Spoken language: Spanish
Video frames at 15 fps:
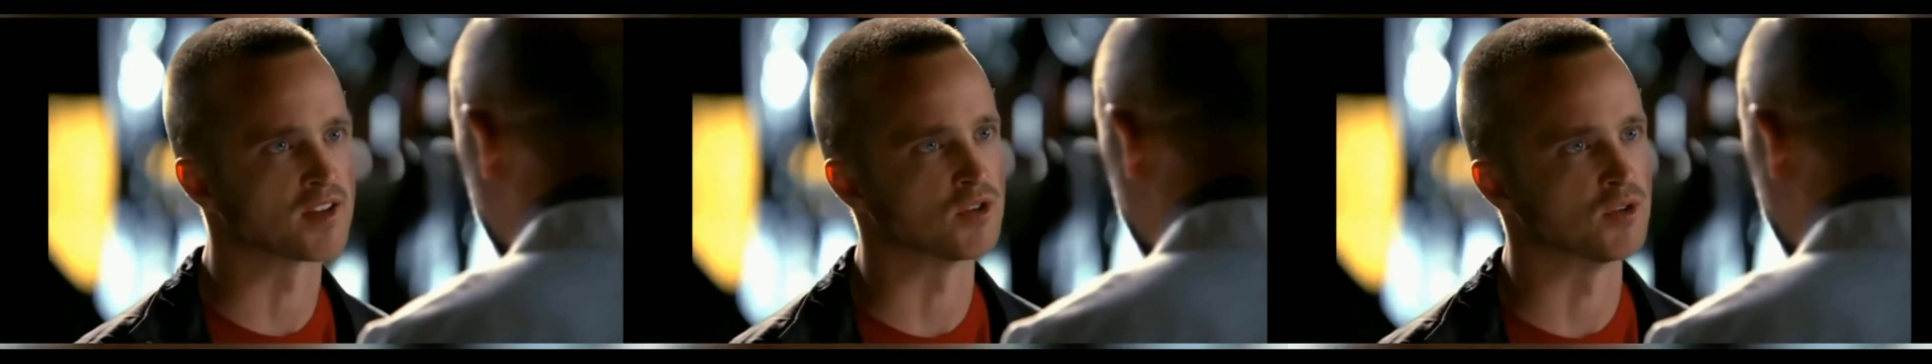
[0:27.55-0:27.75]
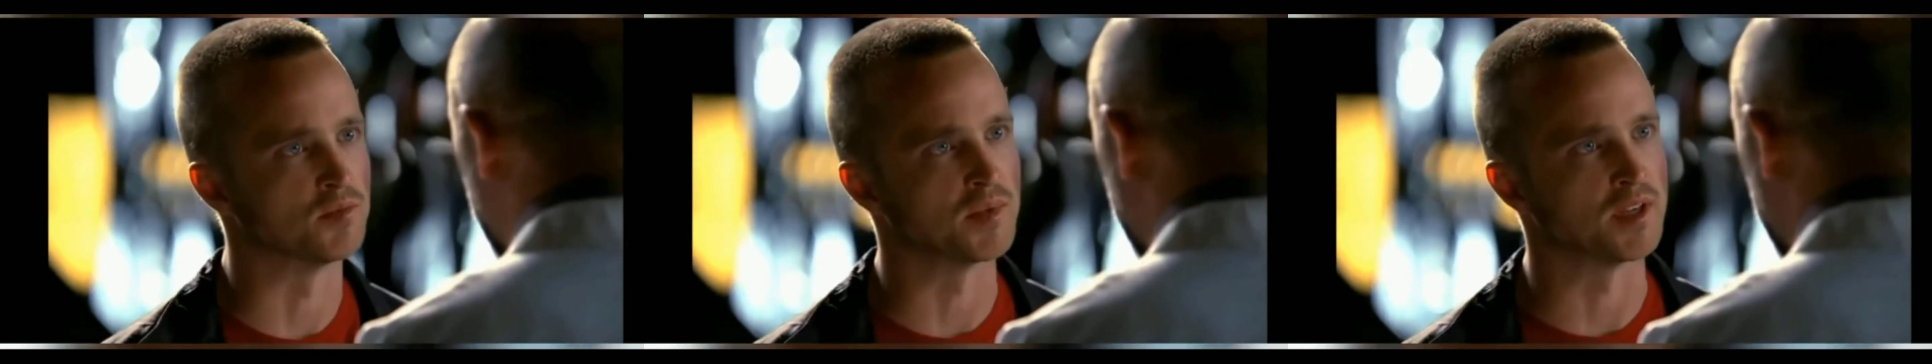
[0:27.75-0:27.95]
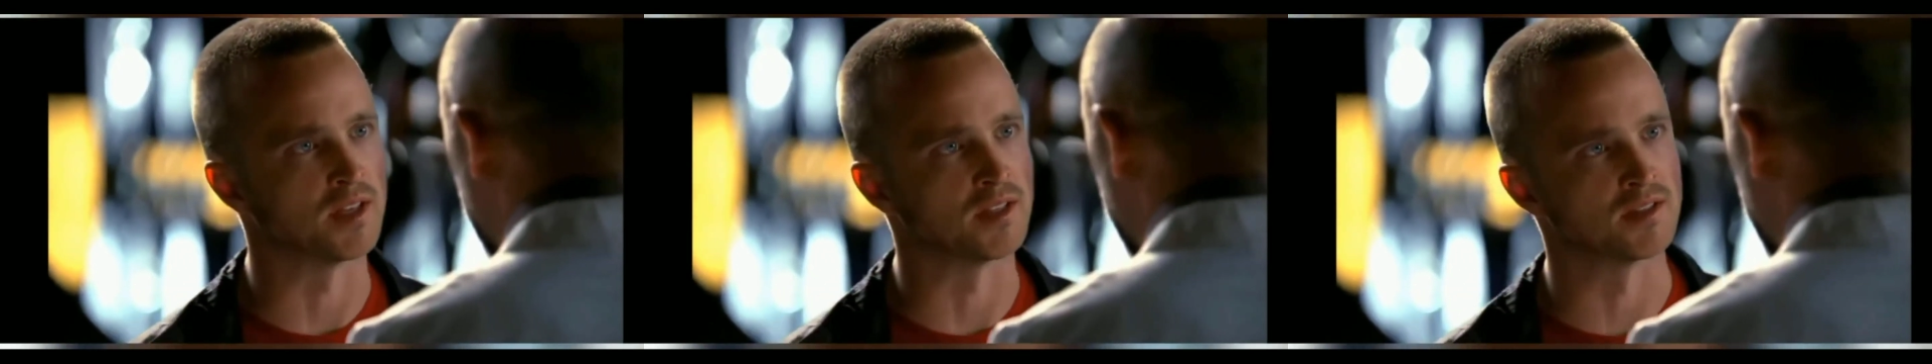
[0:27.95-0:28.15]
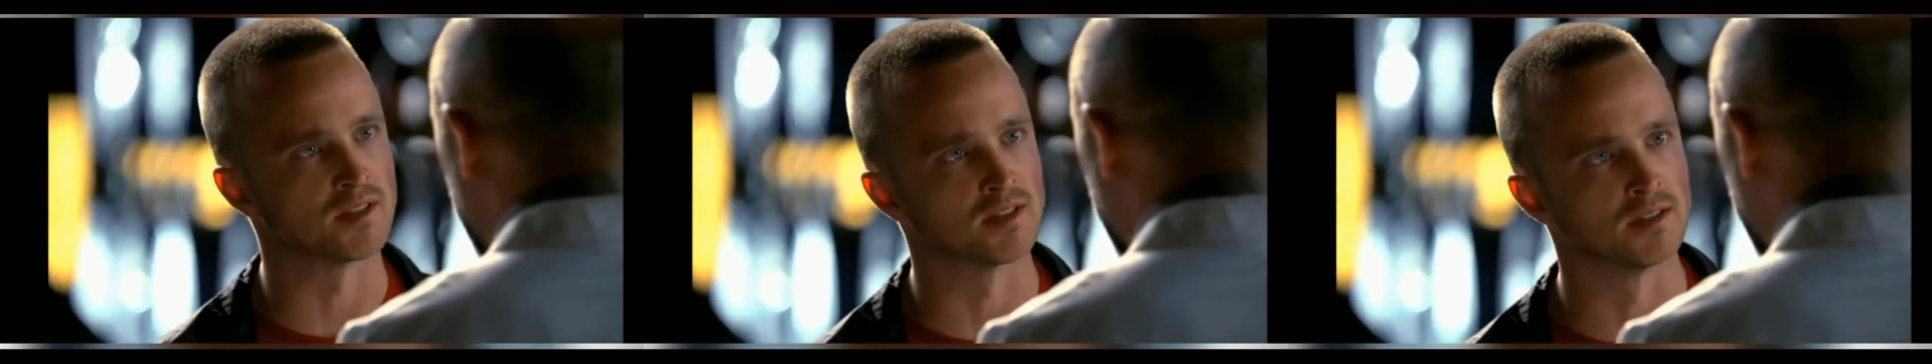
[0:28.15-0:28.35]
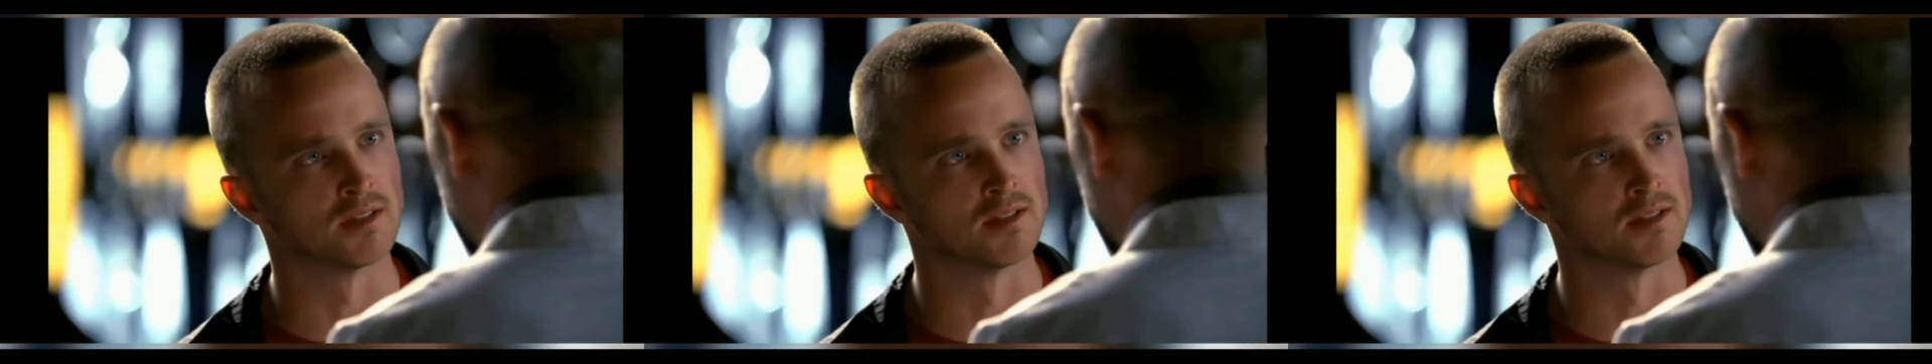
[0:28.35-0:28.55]

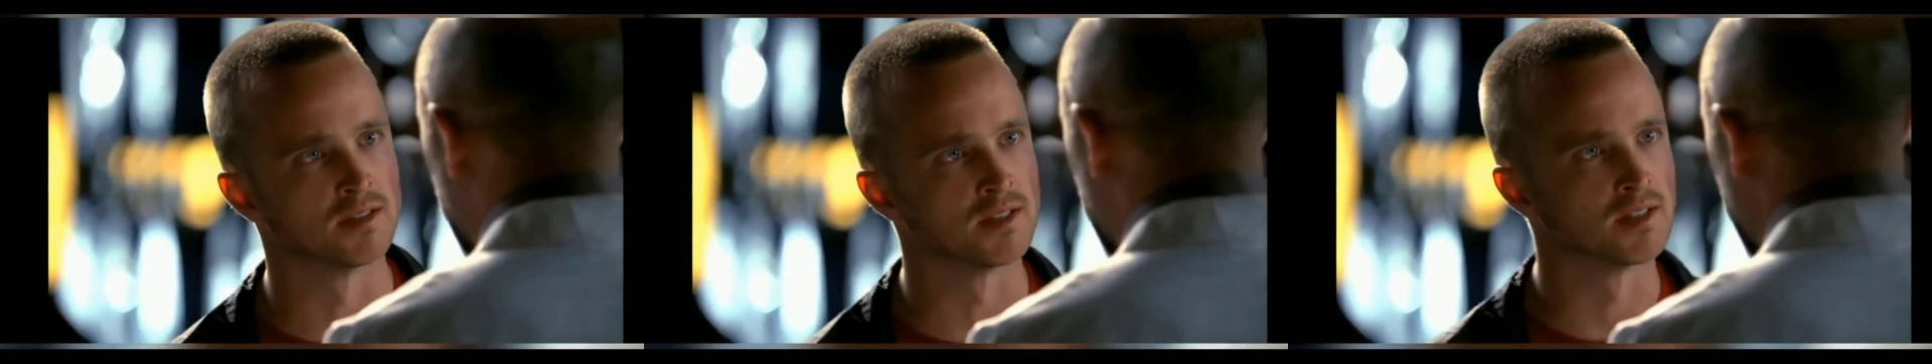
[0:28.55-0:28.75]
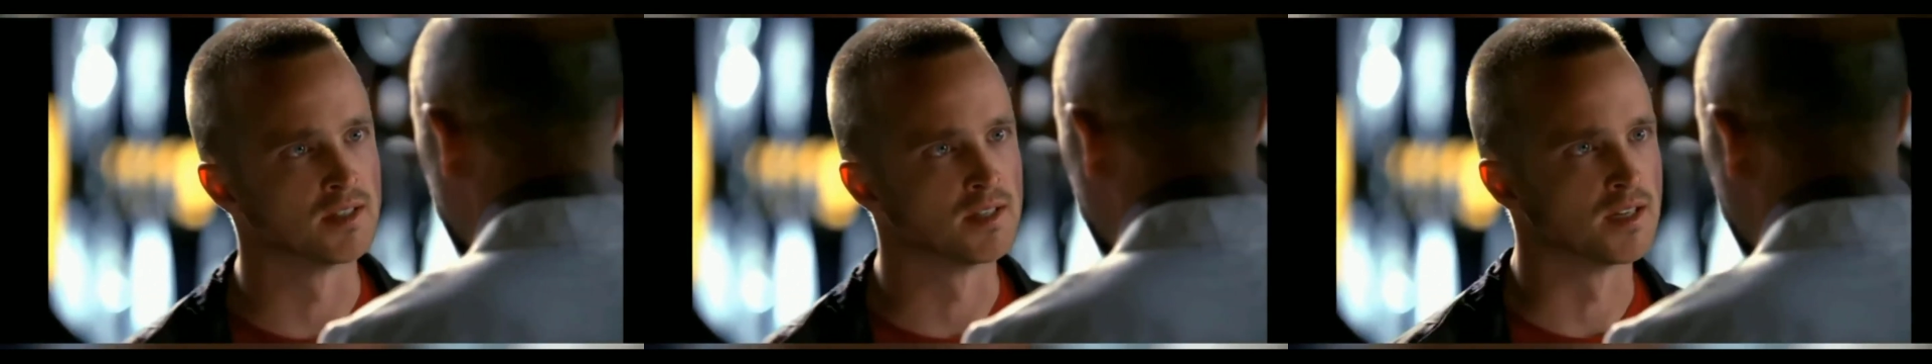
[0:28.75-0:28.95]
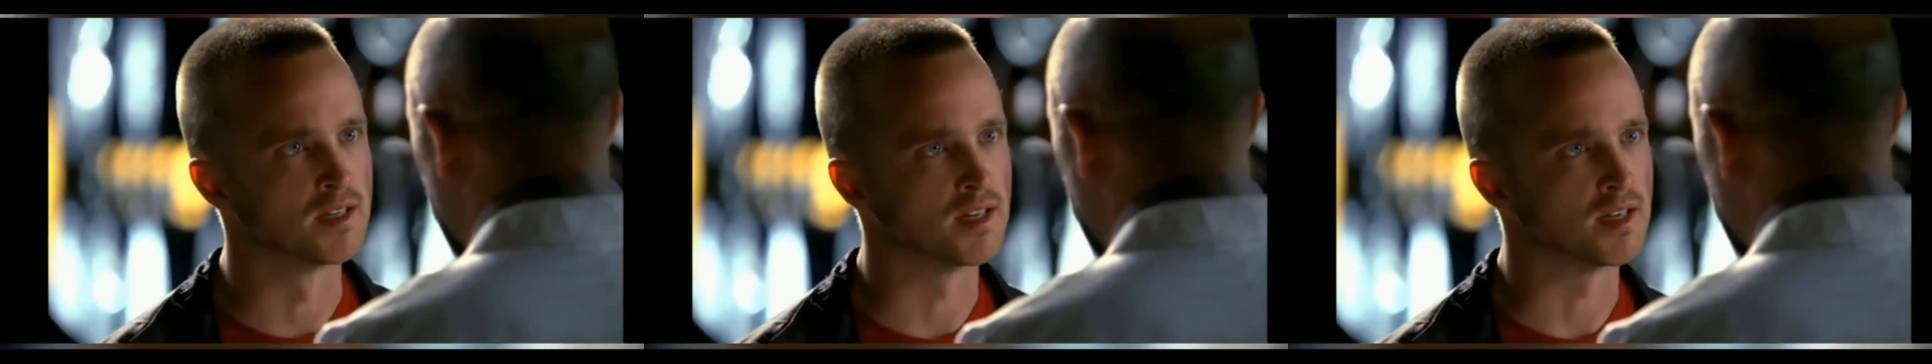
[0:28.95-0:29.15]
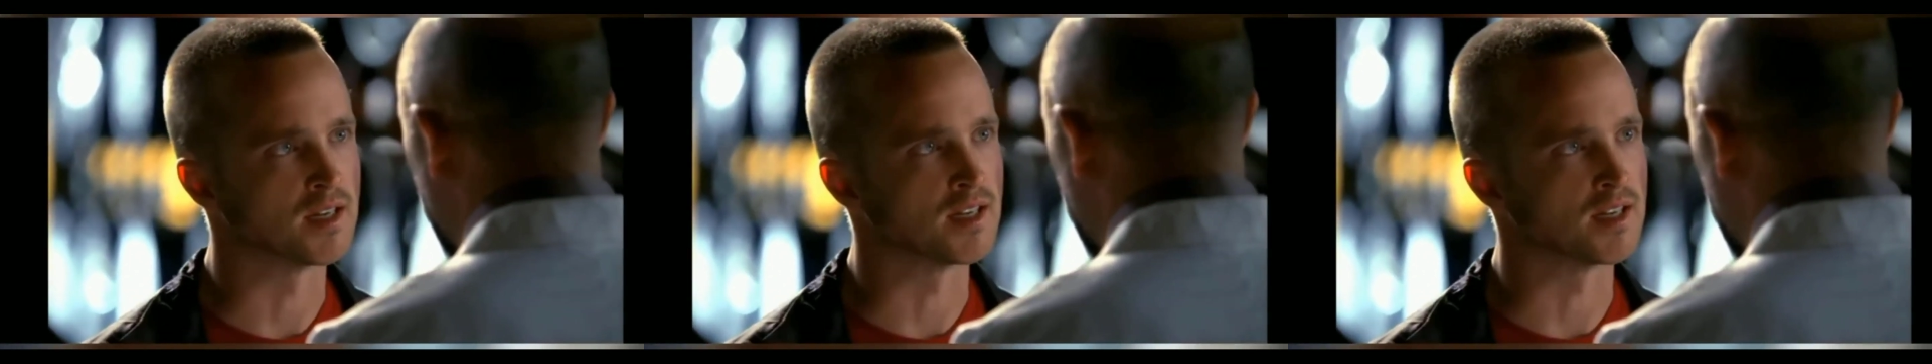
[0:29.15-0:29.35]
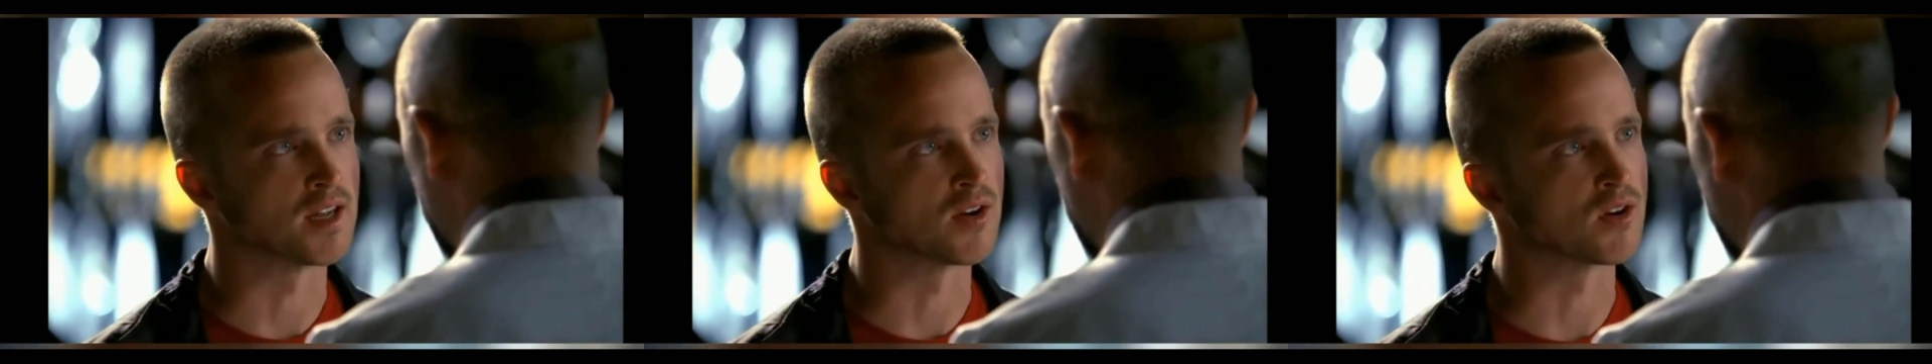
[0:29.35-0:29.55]
entendió
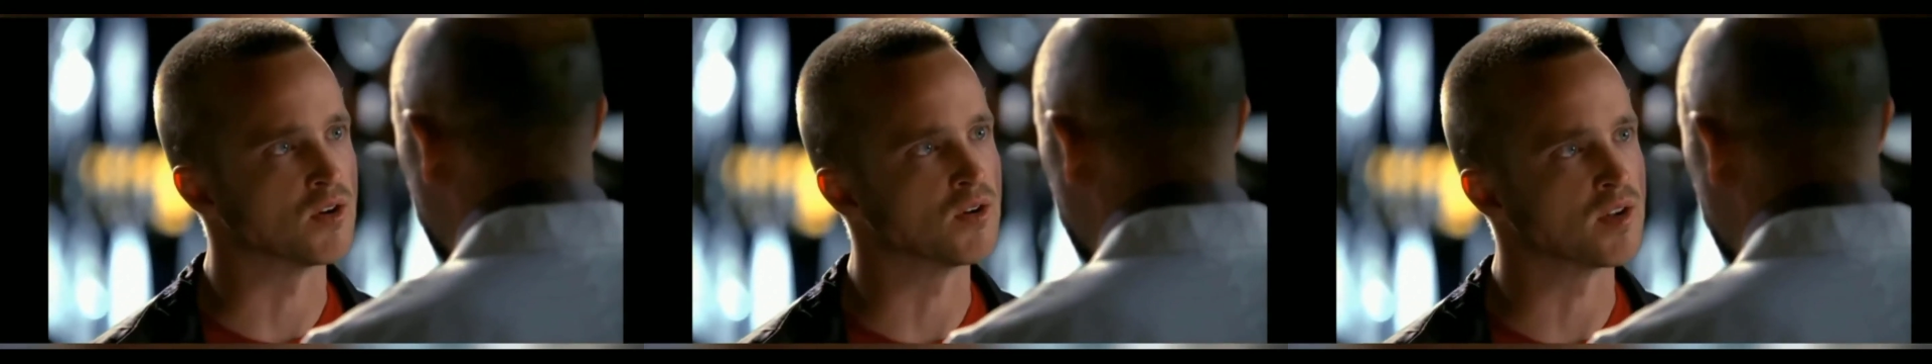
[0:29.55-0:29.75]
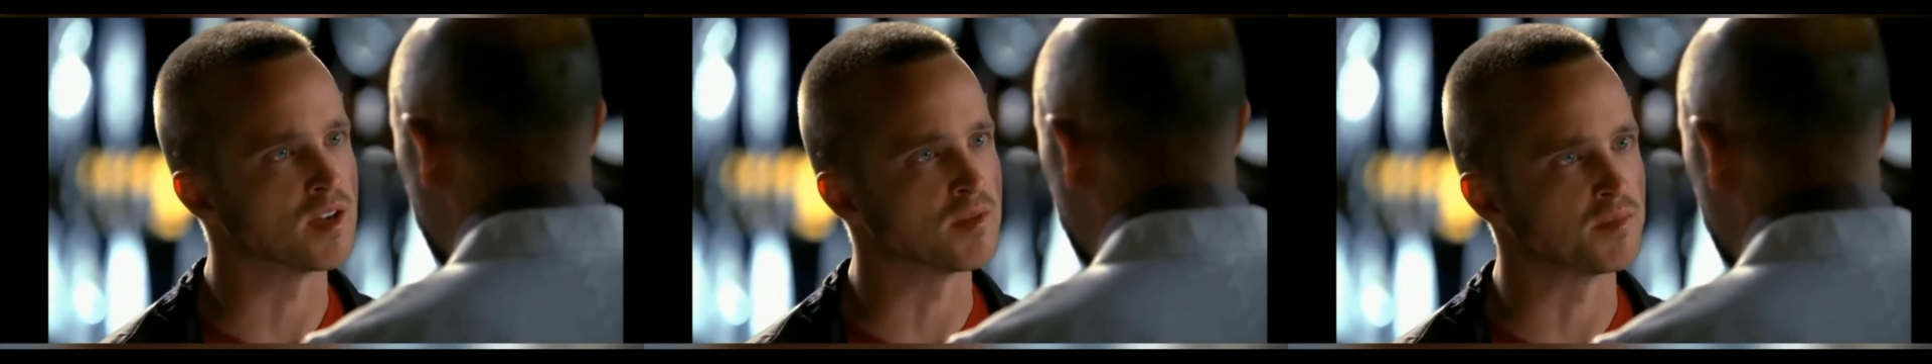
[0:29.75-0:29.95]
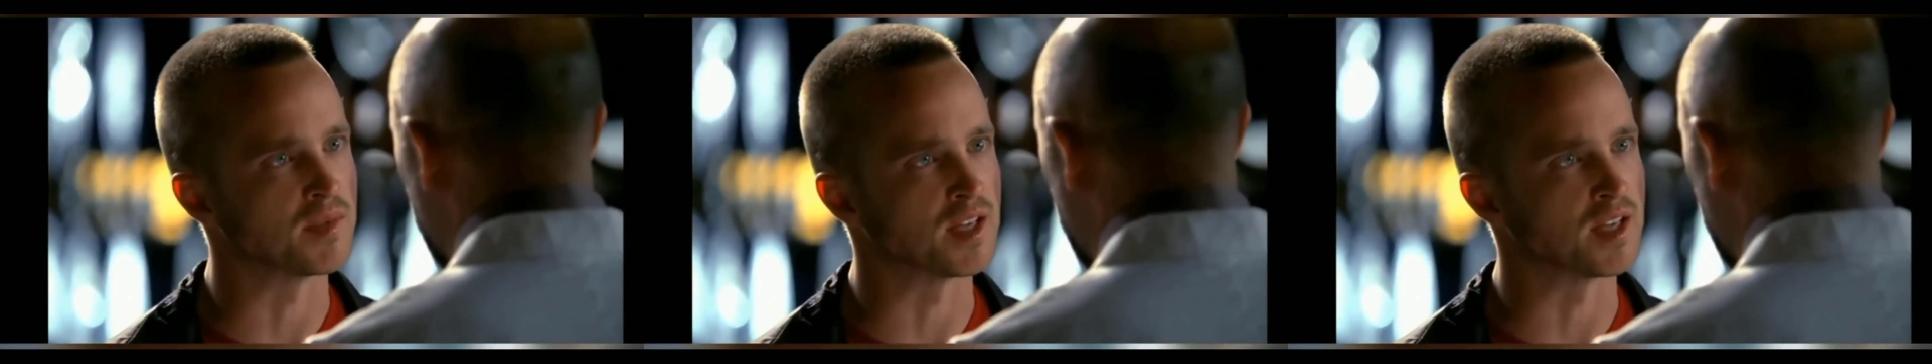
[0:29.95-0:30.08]
Vaya